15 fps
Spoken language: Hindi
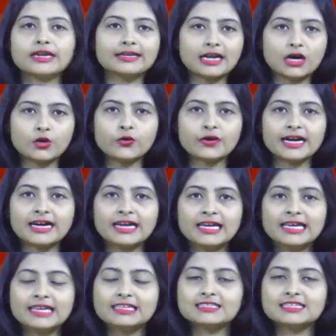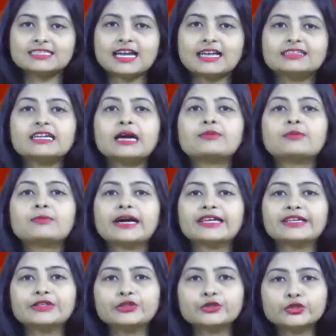करना होगा इसके साथ ही आप
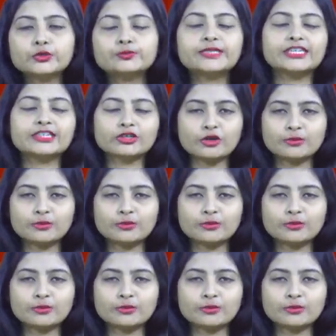हमारे यूट्यूब चैनल